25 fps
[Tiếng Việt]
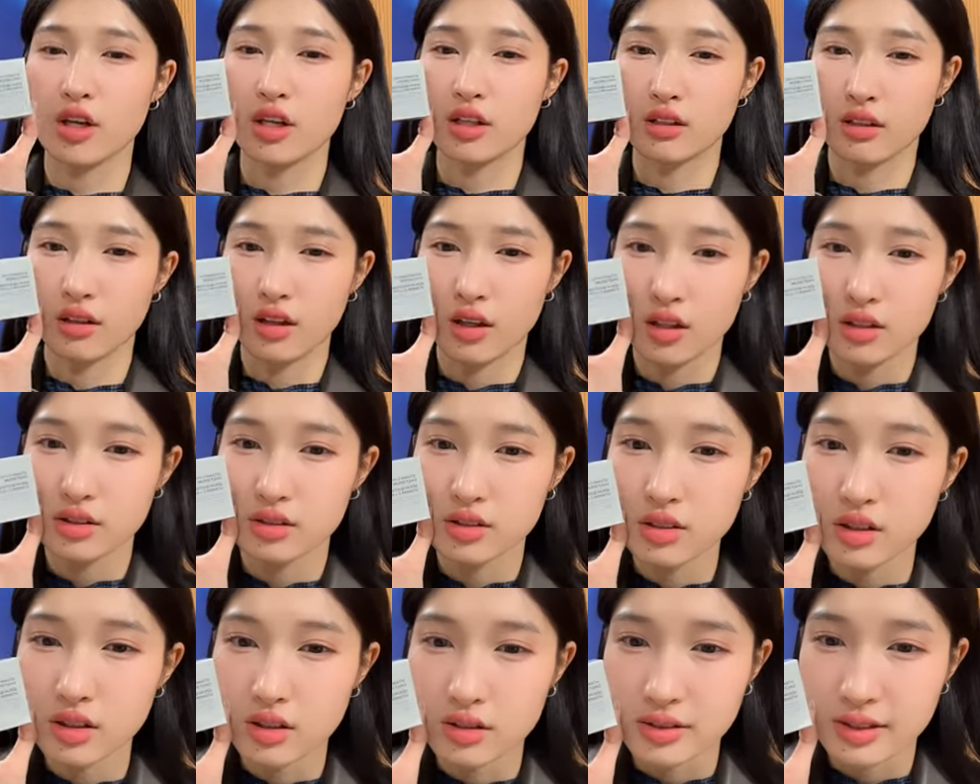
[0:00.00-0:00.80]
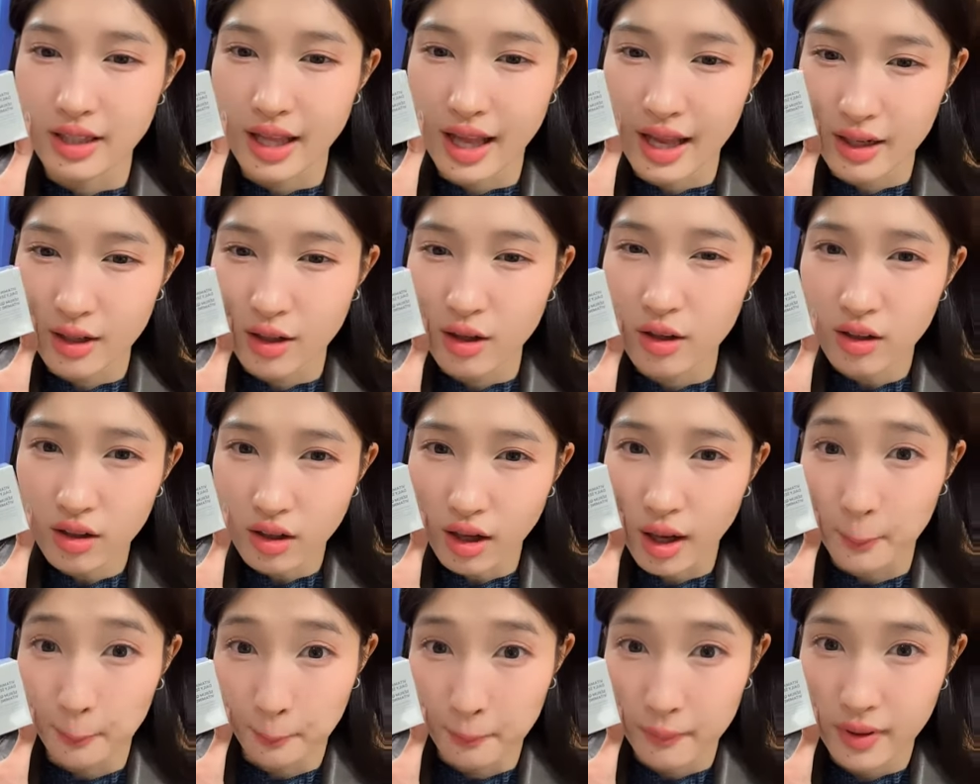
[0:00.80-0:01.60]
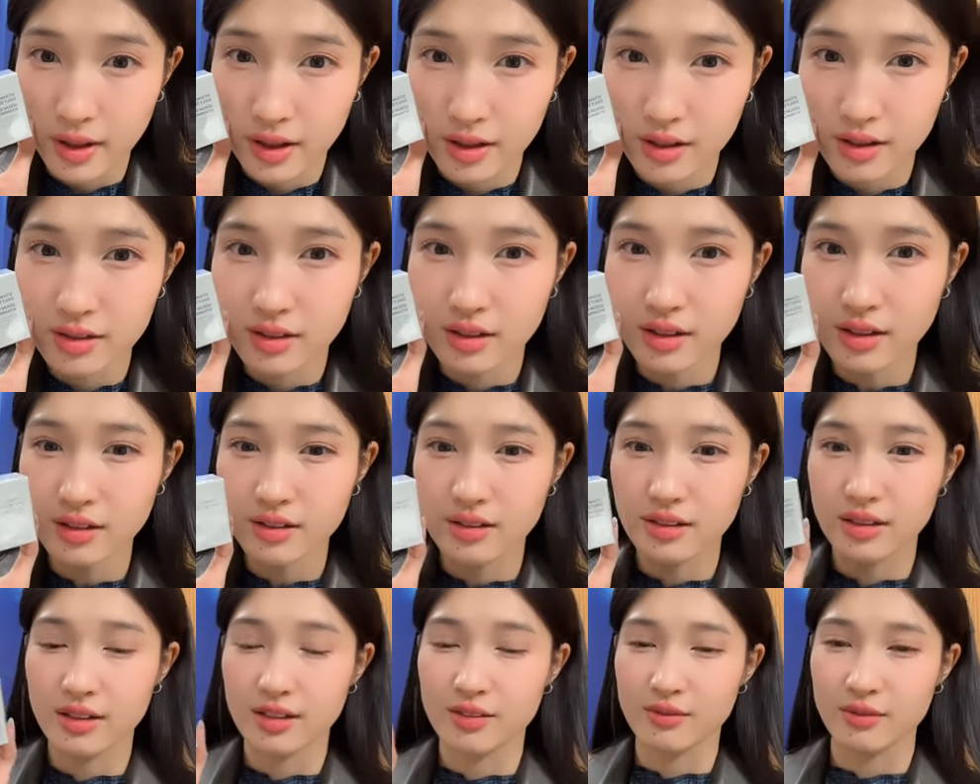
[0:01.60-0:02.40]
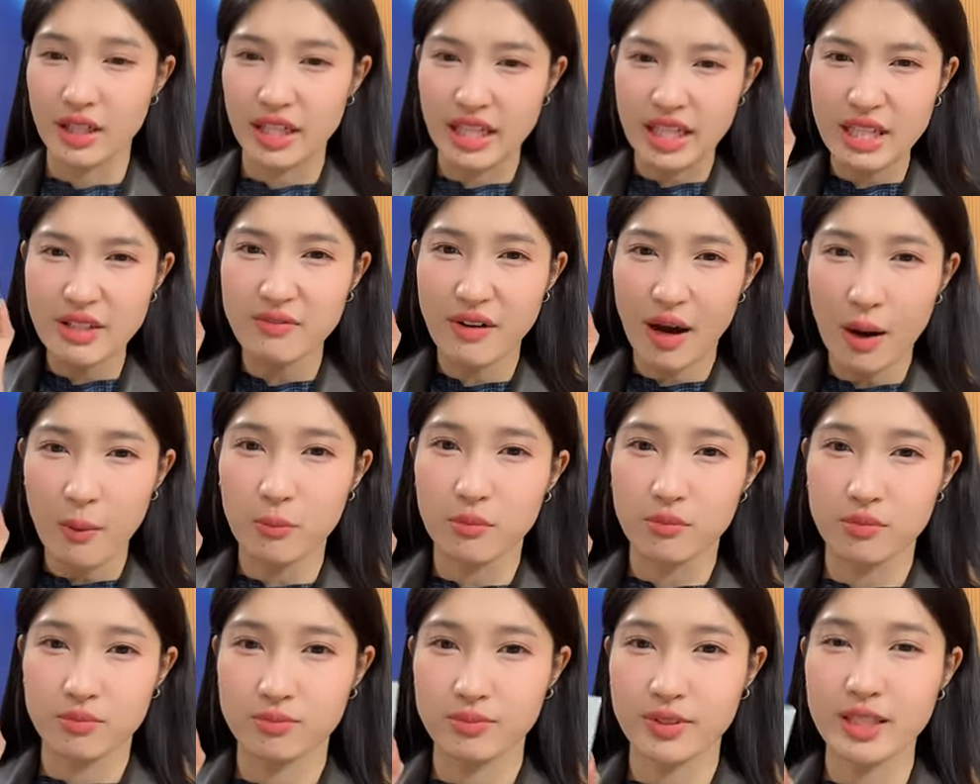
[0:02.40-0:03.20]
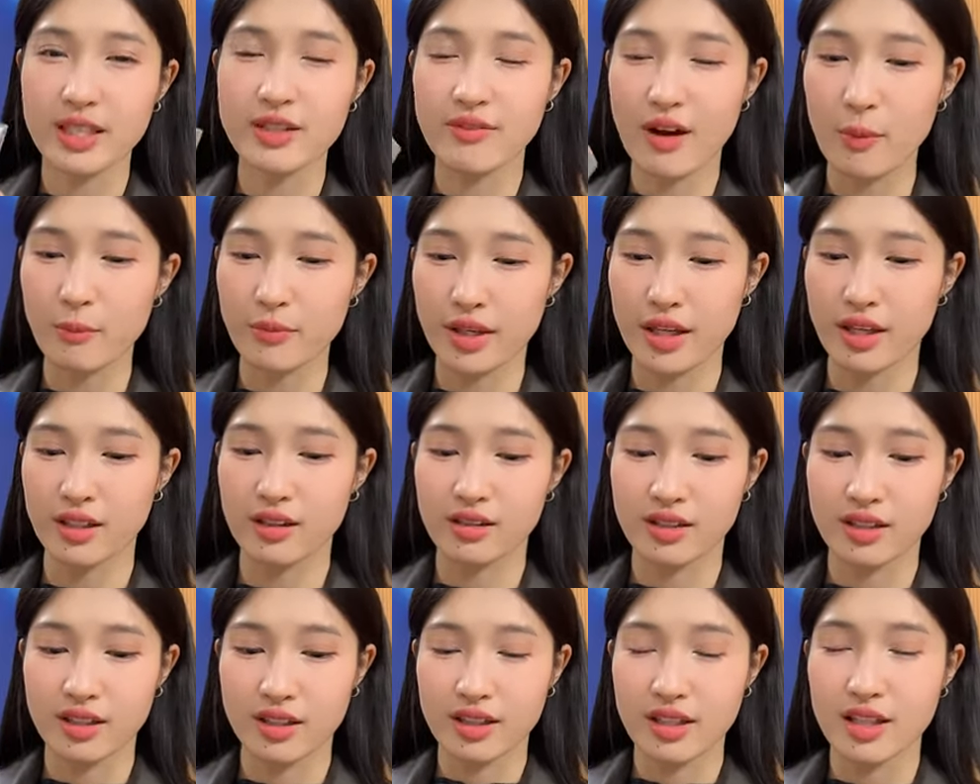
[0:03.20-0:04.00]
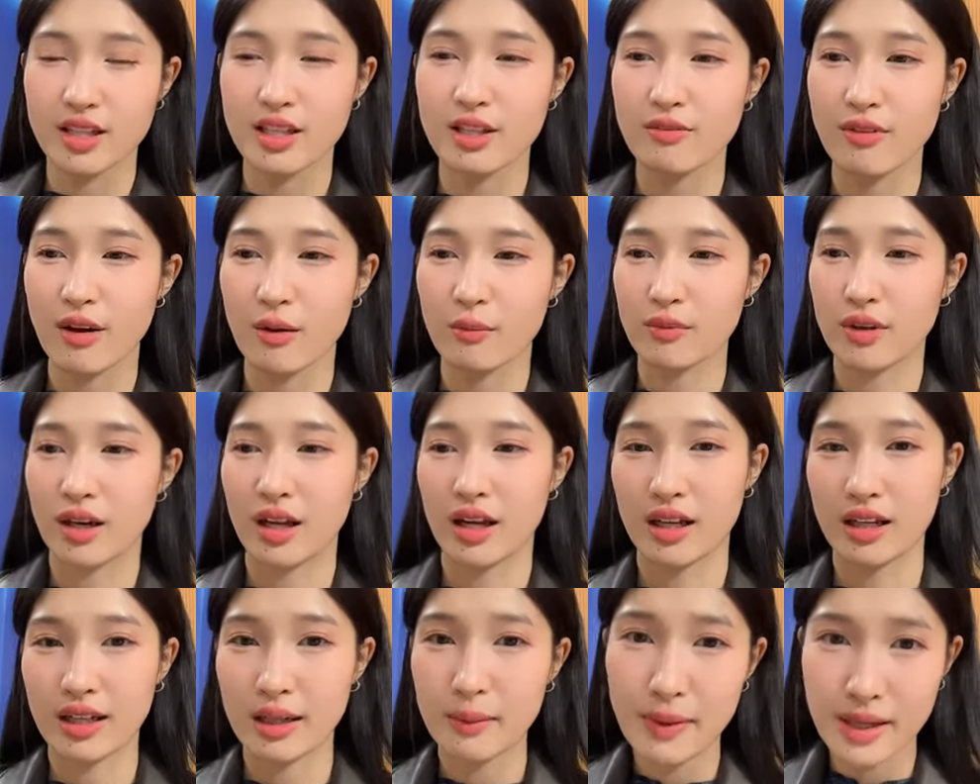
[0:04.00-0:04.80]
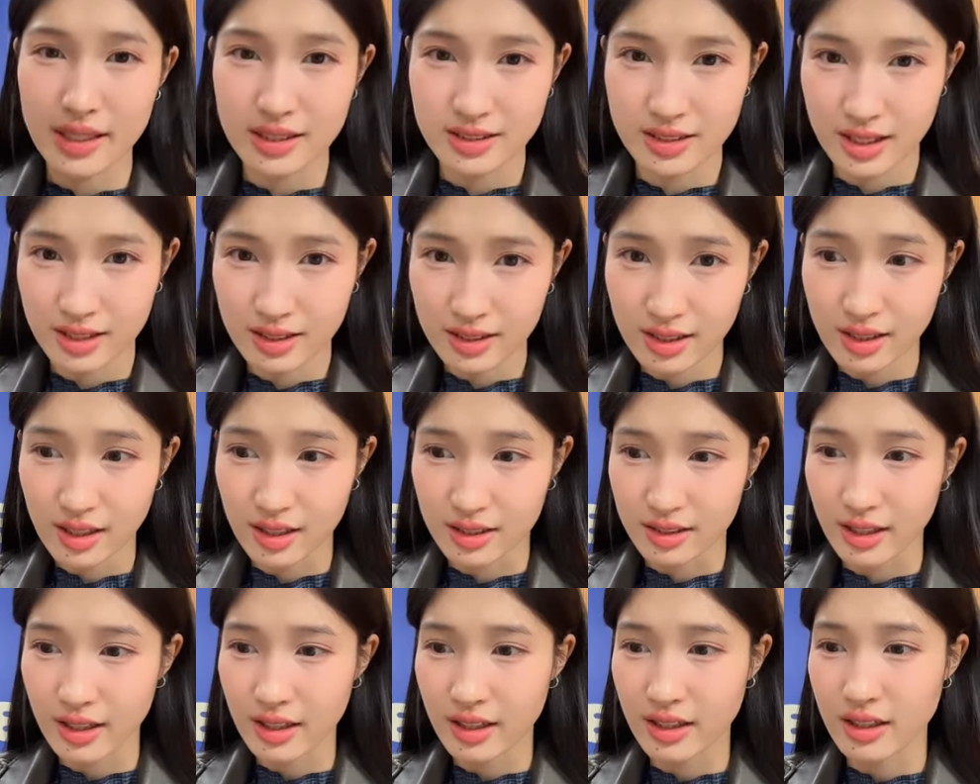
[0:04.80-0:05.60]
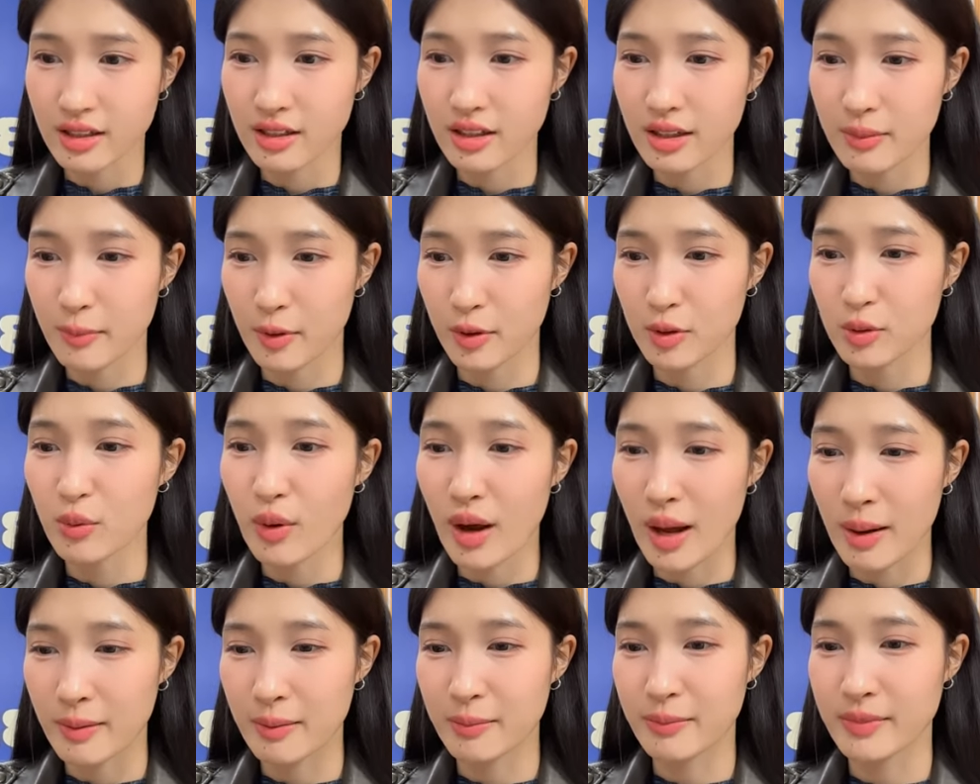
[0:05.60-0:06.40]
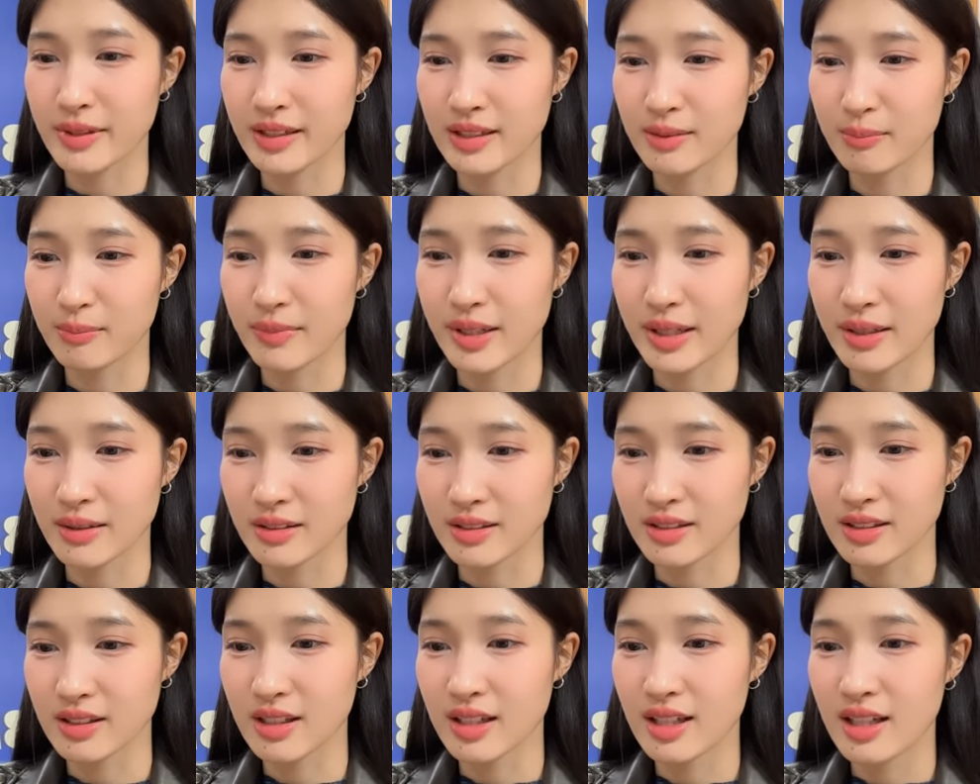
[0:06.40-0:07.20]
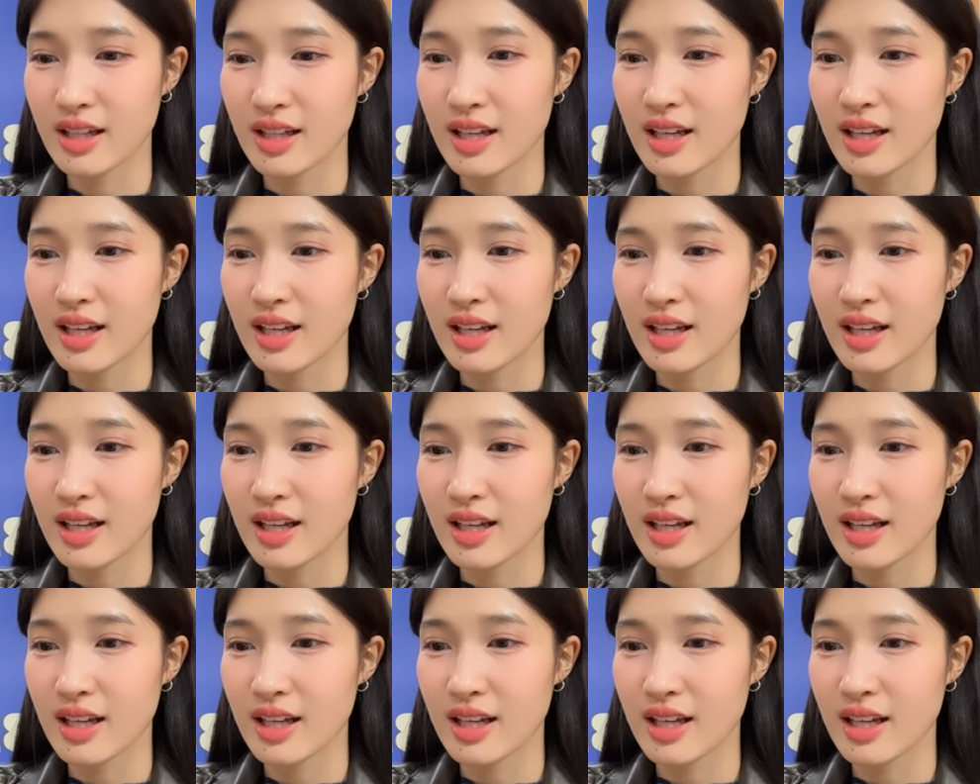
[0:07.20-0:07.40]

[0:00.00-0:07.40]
gọi là giữ được da nó ẩm hơn đó. và hy vọng hy vọng nha hy vọng là các bạn sẽ rất là thích những cái món quà mà mình, mình